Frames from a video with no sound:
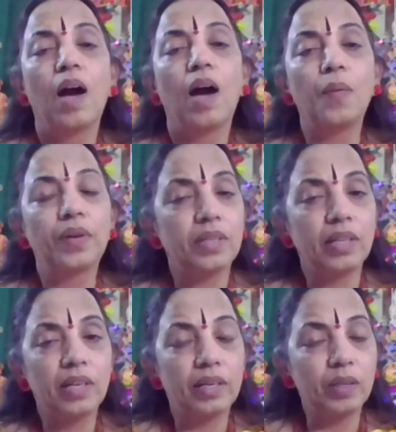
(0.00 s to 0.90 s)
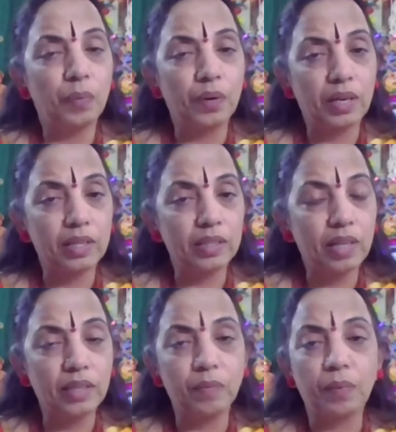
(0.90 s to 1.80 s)
அப்படின்றத கண்டுபிடிக்கிறது
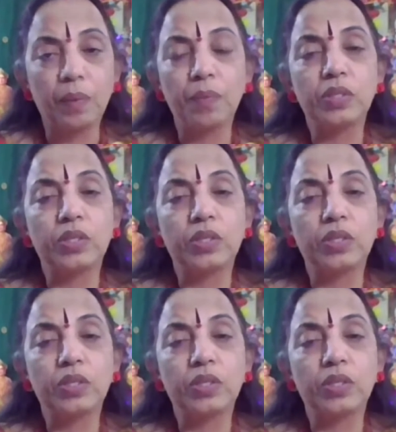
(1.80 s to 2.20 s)
தான் இந்த பிரம்ம